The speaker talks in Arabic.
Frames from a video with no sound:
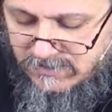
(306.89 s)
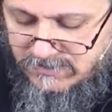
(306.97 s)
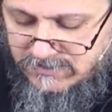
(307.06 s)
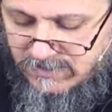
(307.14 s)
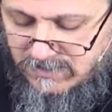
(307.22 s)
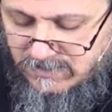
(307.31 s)

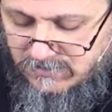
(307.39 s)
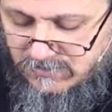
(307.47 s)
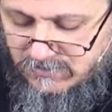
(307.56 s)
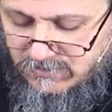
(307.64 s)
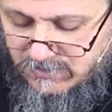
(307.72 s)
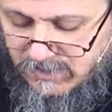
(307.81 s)

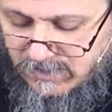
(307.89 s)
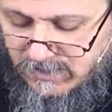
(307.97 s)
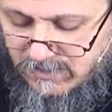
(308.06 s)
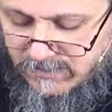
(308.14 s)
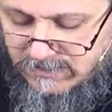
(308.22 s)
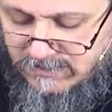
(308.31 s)
سيده إلى
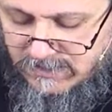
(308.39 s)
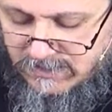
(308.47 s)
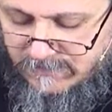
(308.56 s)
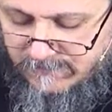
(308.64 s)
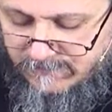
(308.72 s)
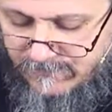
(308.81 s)

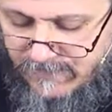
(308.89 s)
بيته